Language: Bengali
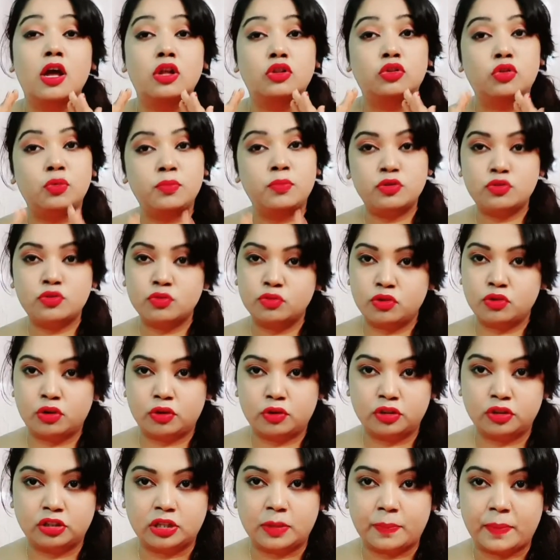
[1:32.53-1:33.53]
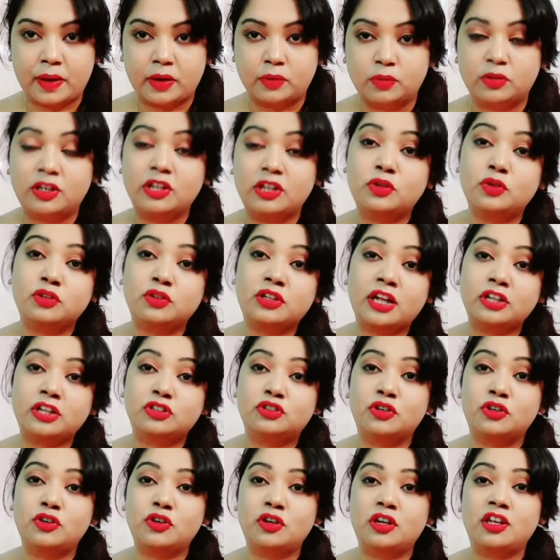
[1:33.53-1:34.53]
তুমি সুন্দর করতে পারো কিন্তু তার
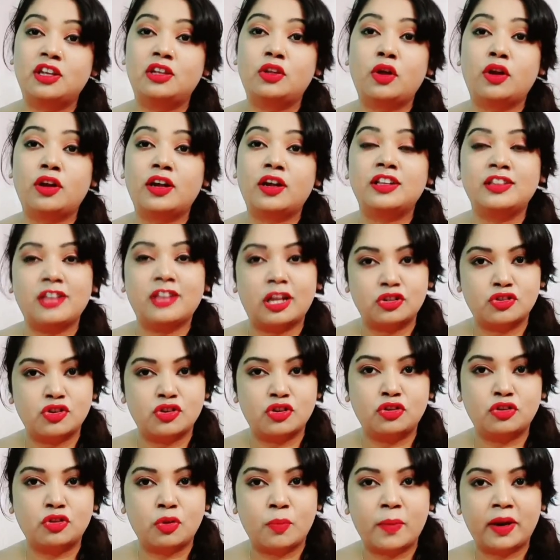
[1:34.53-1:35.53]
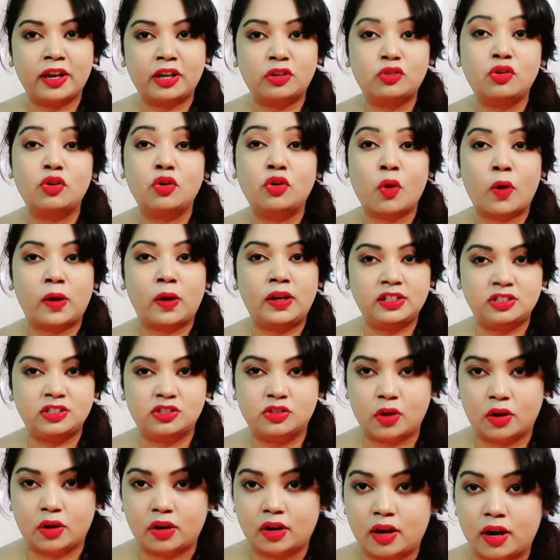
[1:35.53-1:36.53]
জন্য কি দরকার তার জন্য তোমার একটু নলেজ
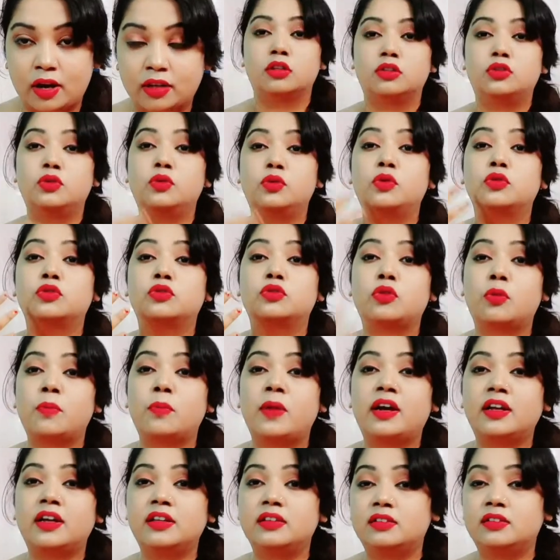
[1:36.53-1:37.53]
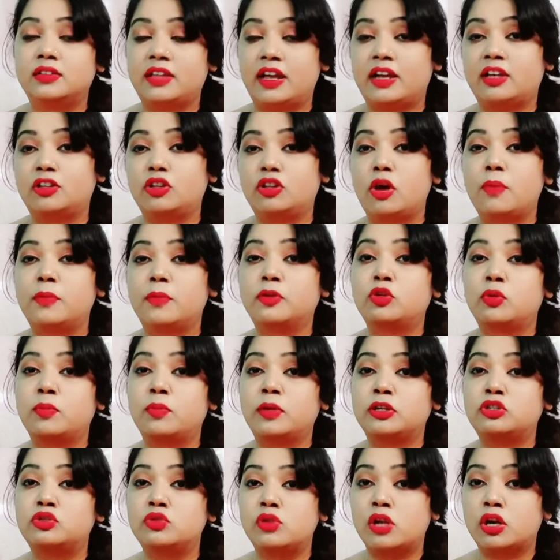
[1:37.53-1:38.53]
দরকার যে তোমাকে দেখতে হবে
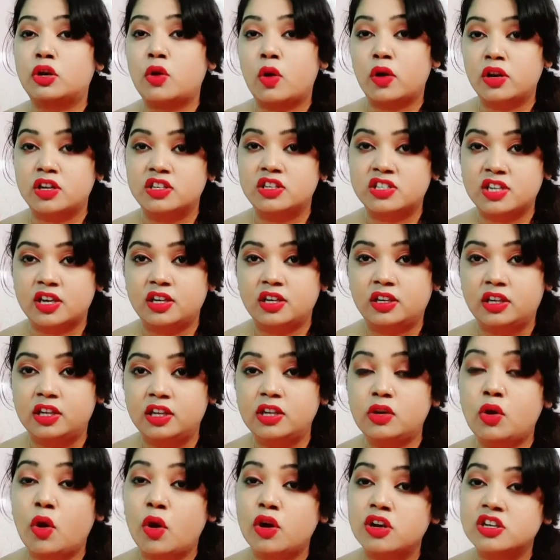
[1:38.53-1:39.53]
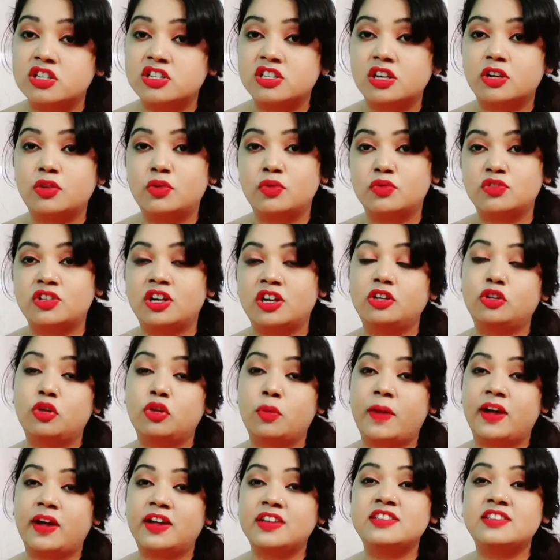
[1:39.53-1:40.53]
তোমার চুলের কন্ডিশন কি কন্ডিশন অনুসারে
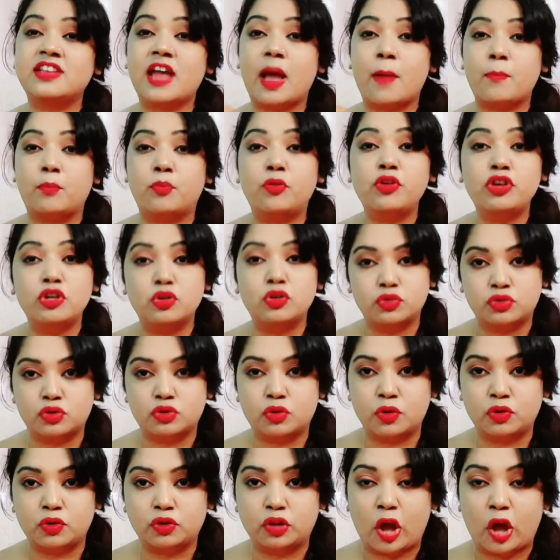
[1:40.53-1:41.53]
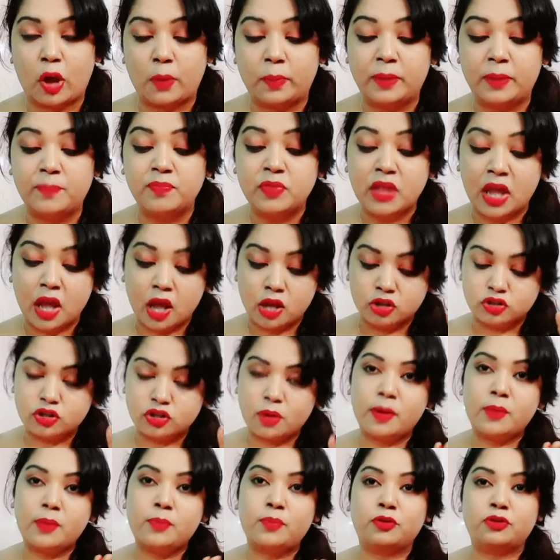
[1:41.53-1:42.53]
তোমাকে শ্যাম্পু ইউজ করতে হবে
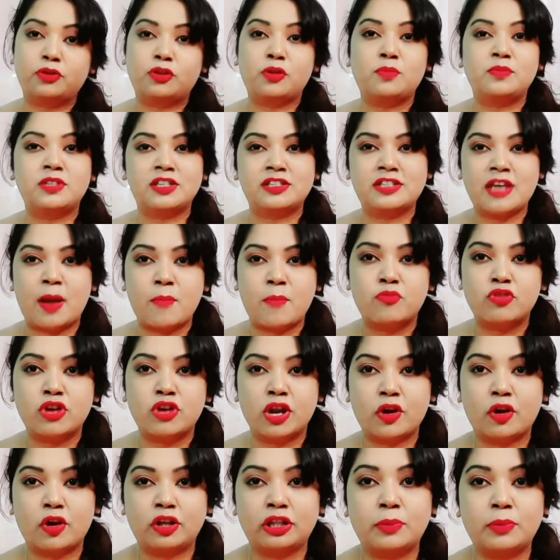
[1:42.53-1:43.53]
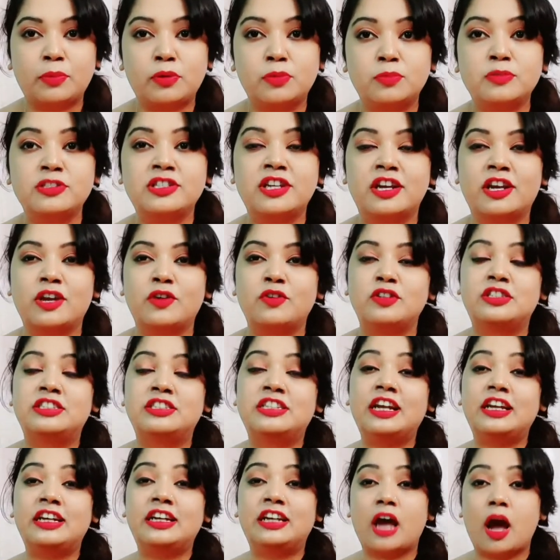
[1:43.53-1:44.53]
সবার প্রথম যে শ্যাম্পুটার কথা বলবো সেটা হচ্ছে
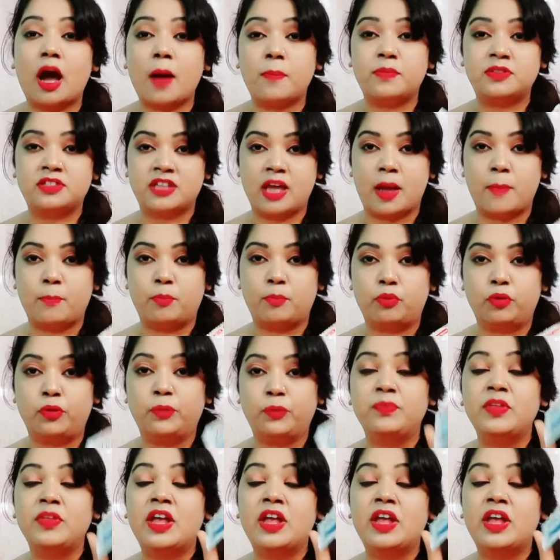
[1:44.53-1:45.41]
ডাব শ্যাম্পু